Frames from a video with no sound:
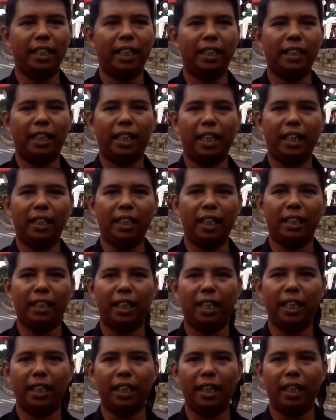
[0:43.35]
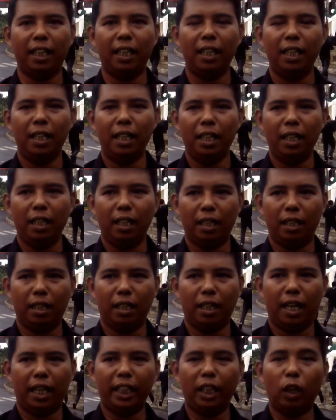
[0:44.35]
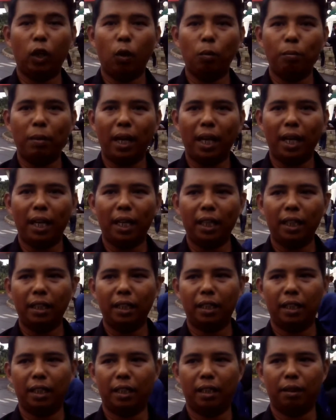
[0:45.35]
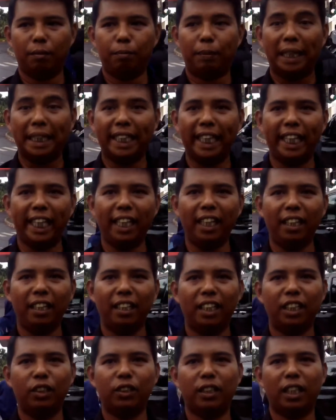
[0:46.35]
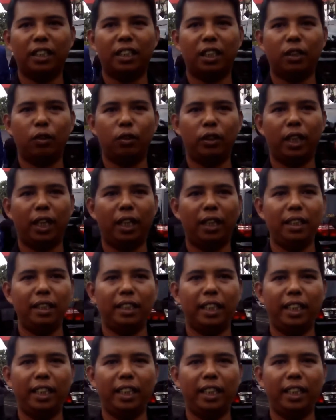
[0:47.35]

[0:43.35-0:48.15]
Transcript: Di antaranya adalah Eh, ada lomba eh, parkir itu salah satunya.